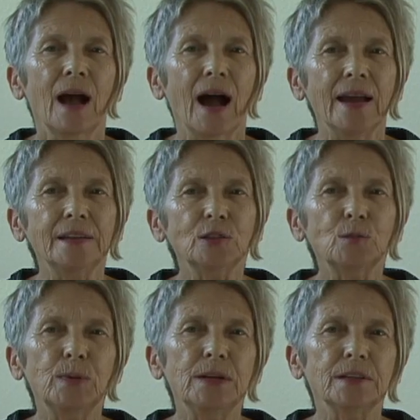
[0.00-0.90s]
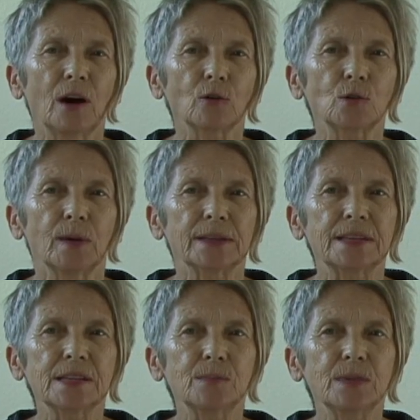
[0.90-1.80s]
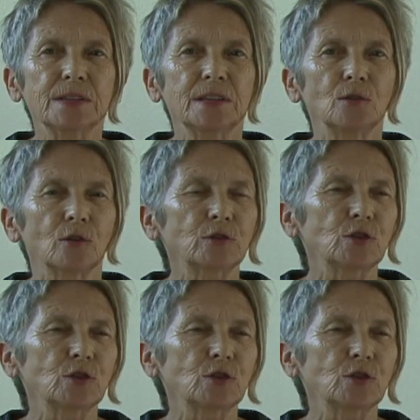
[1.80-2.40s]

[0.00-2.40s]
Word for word: Eingespielte Automatismen sind oft